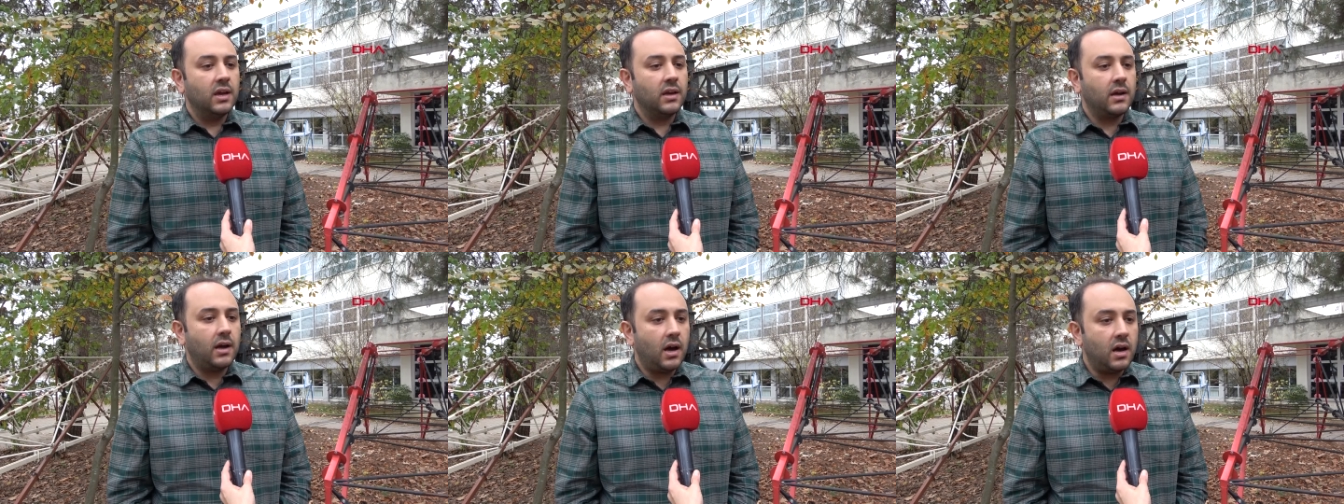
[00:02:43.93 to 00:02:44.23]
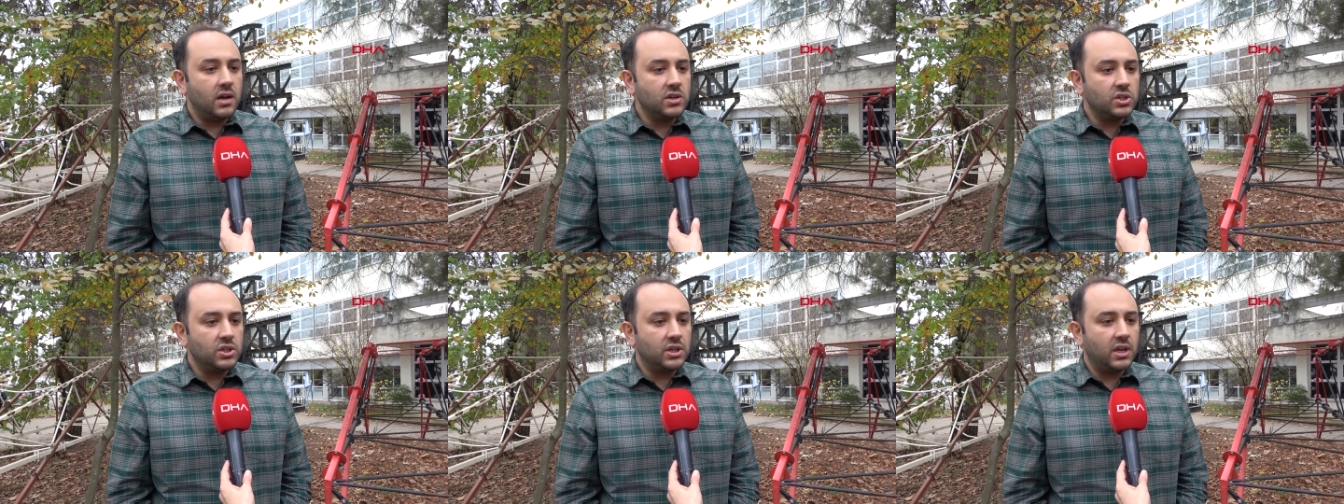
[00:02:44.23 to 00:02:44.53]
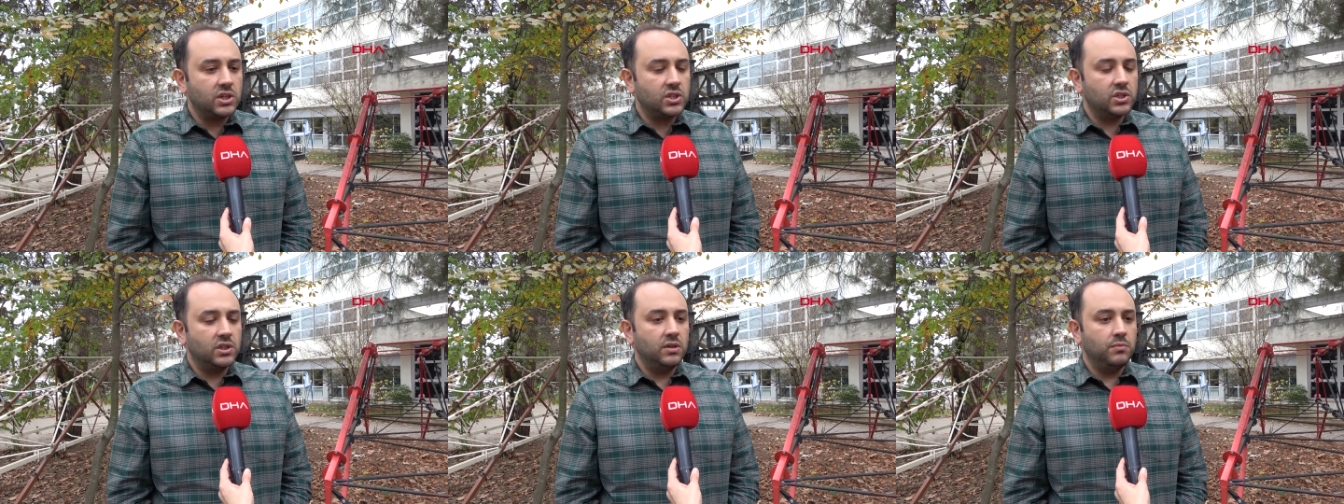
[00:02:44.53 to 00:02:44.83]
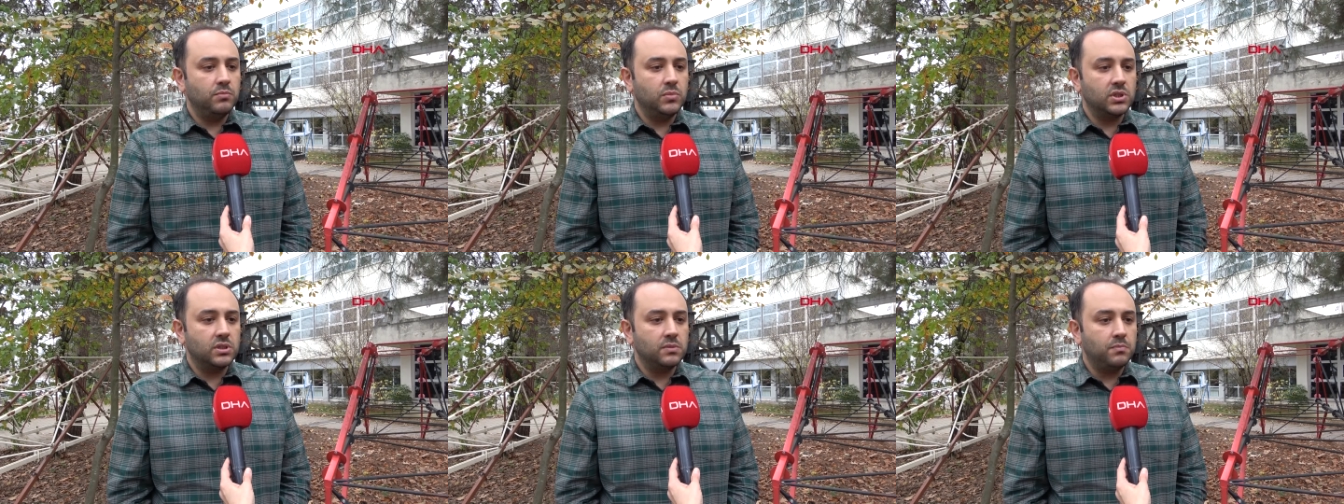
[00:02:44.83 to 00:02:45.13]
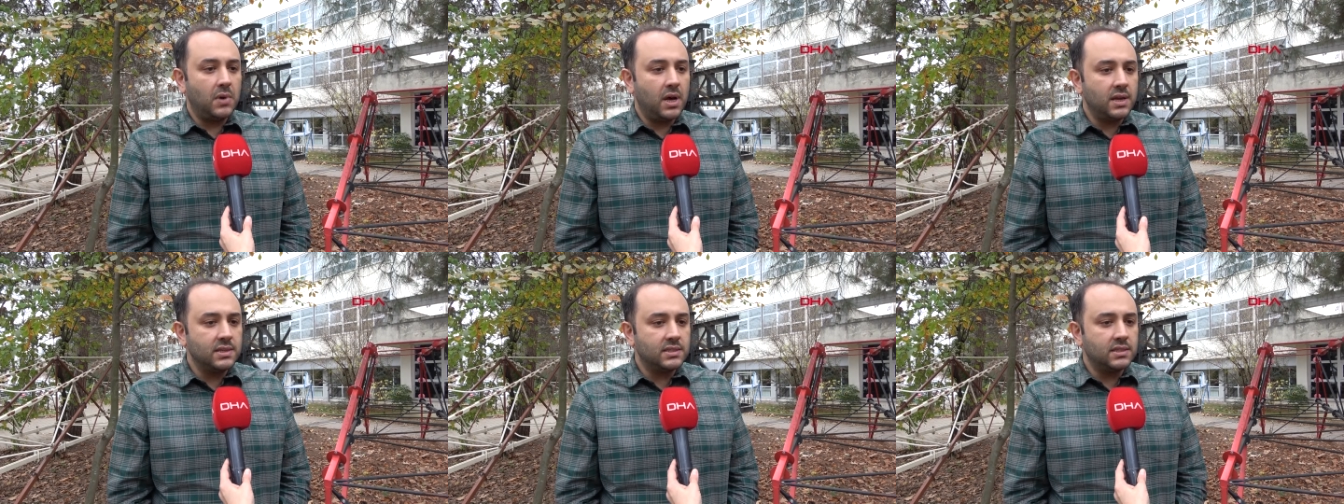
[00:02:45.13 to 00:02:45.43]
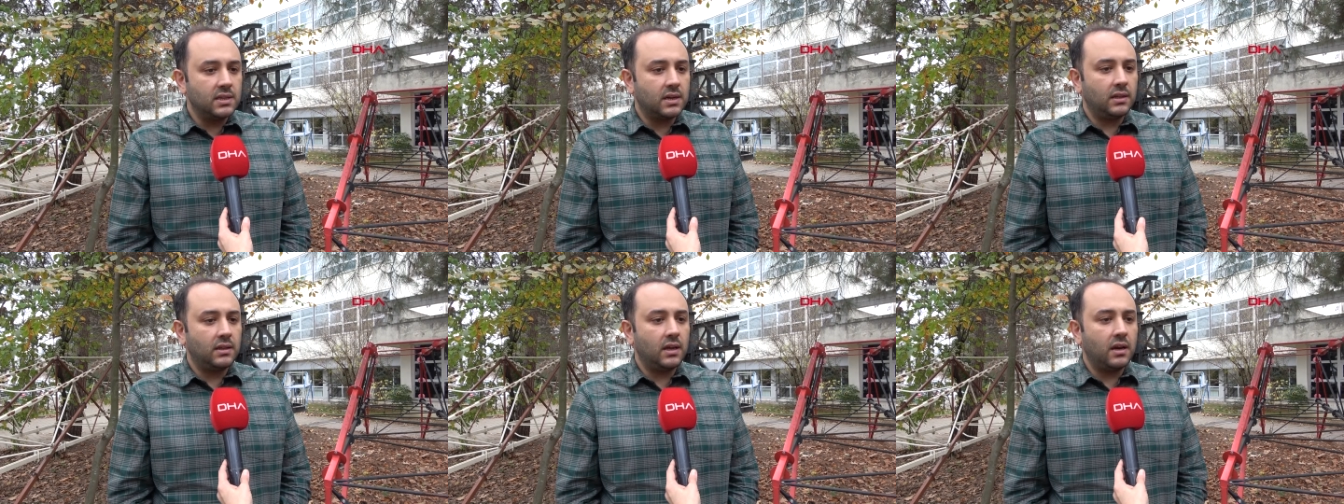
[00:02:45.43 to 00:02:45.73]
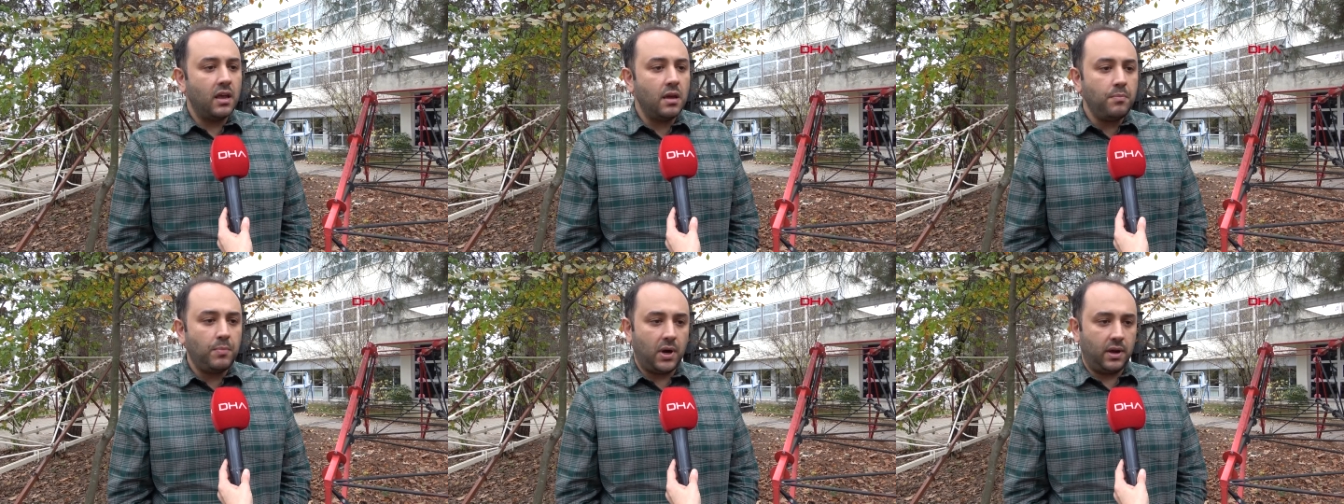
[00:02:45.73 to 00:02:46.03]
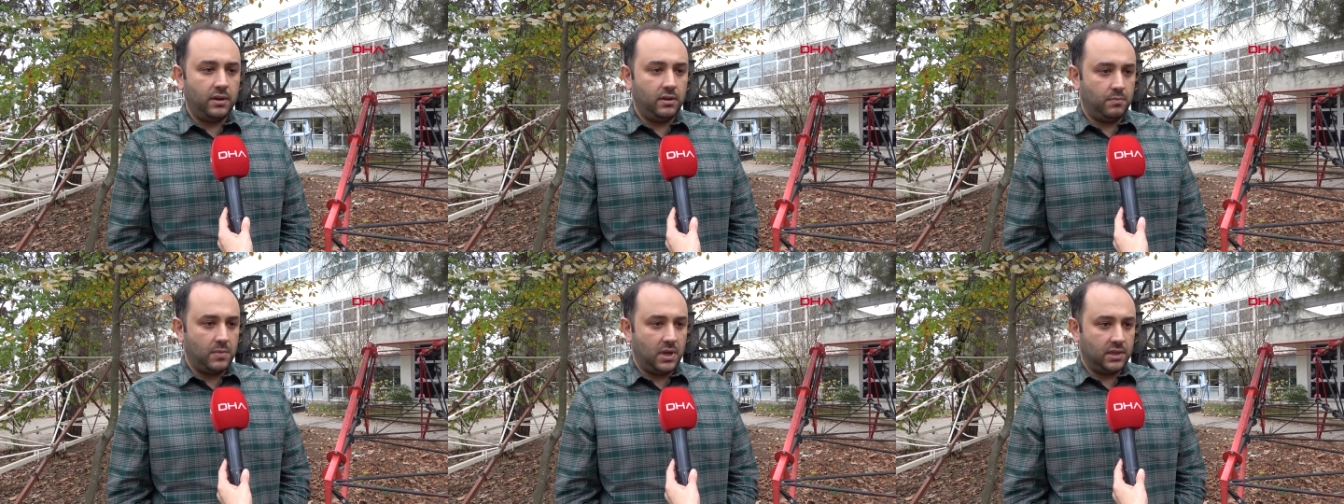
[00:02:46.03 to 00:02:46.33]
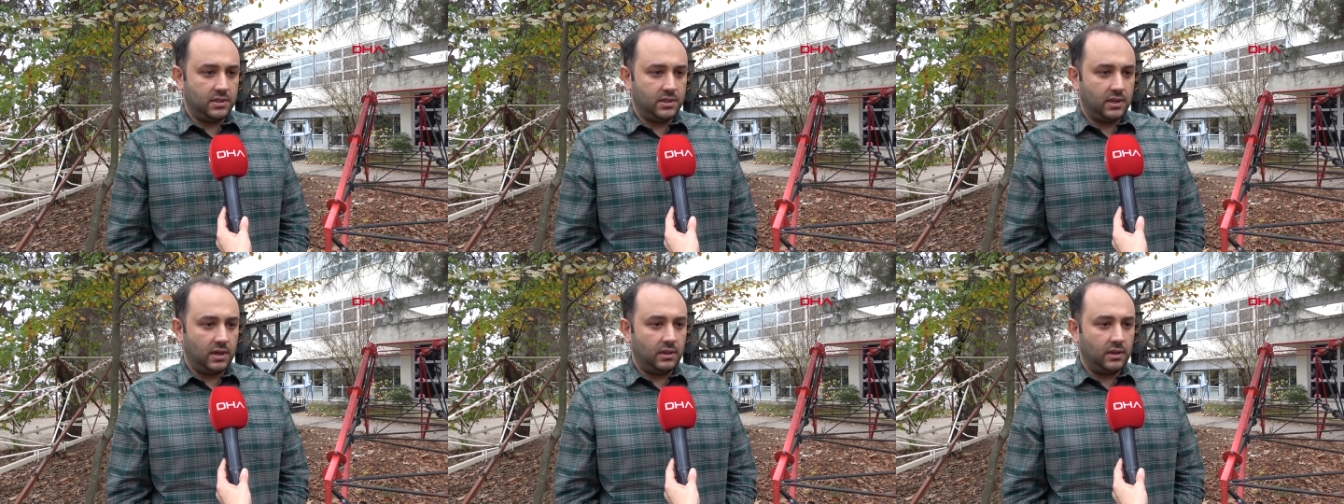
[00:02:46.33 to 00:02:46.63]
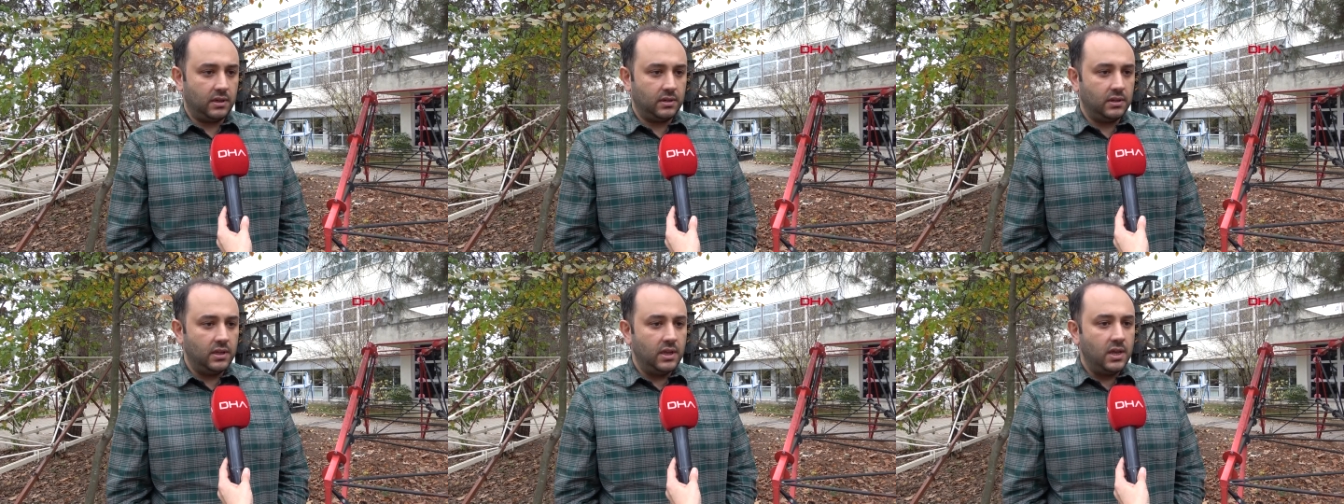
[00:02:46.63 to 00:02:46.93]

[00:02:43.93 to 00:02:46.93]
karşılaştığımız manzaralar hep aynı manzaralar.